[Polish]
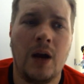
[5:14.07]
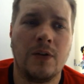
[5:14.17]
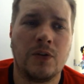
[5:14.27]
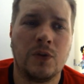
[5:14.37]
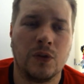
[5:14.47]

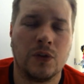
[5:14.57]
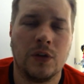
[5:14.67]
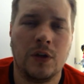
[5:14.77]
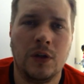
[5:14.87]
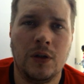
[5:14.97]
cóż, y,
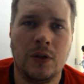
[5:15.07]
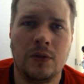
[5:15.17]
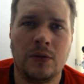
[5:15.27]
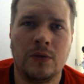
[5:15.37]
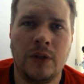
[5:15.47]

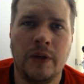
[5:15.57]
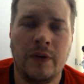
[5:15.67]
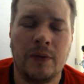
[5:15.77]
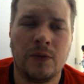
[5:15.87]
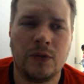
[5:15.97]
nie
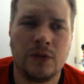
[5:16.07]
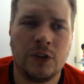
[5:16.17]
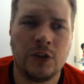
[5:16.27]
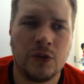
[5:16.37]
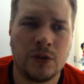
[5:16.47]
wiem, no ci,
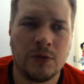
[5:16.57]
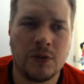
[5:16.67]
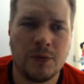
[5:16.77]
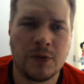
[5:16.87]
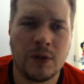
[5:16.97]
którzy mnie
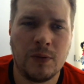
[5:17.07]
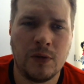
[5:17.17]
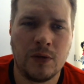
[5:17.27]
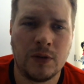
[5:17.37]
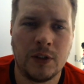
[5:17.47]

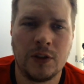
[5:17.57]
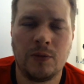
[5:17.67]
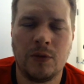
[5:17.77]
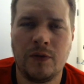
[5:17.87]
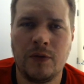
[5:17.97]
subskrybują, oglądacie
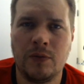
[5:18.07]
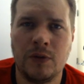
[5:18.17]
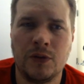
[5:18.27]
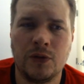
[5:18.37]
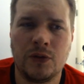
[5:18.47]
moje
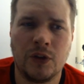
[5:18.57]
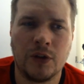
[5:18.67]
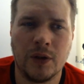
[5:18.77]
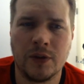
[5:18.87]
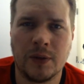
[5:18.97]
filmy, rzućcie
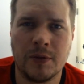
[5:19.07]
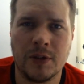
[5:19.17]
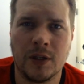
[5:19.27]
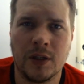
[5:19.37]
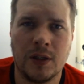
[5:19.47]
okiem, co tam jest
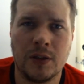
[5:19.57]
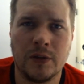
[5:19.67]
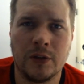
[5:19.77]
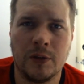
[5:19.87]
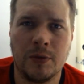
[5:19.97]
na kanale, co
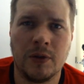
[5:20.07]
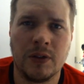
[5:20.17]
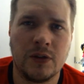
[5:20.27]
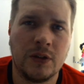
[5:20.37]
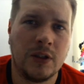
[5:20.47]
wam się podoba,
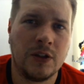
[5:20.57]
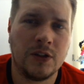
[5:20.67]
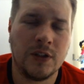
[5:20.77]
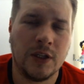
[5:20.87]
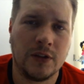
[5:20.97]
co nie, dajcie
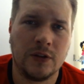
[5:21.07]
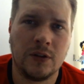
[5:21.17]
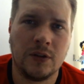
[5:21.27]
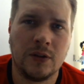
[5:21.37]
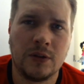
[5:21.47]
znać.
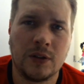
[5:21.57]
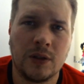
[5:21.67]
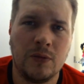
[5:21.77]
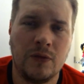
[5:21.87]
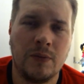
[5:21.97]
Y, tak jak
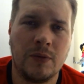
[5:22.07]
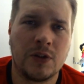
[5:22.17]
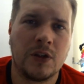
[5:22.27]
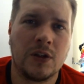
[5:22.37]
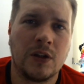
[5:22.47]
mówię, bez
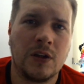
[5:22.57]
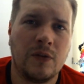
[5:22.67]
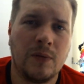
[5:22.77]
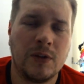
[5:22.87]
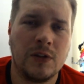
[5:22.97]
żadnej
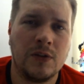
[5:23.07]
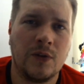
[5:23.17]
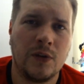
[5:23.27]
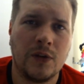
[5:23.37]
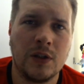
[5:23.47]
informacji
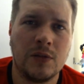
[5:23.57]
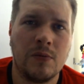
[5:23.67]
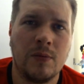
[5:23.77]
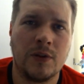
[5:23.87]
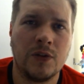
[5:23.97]
zwrotnej jest mi
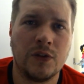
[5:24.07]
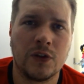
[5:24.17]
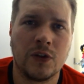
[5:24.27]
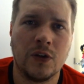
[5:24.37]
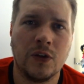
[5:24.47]
bardzo
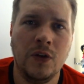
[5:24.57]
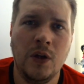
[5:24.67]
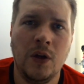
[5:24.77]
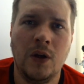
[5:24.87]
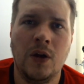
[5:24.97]
ciężko
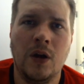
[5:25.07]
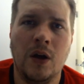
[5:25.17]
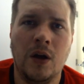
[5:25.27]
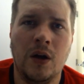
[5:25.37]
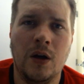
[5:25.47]

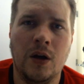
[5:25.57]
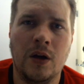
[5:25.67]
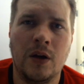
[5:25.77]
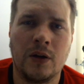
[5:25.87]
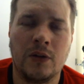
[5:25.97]

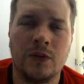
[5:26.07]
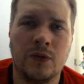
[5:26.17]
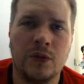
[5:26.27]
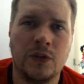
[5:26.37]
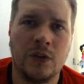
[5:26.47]
e, jakoś
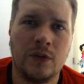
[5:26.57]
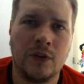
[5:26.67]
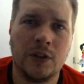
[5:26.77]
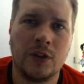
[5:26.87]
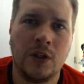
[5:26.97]

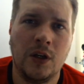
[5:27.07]
funkcjonować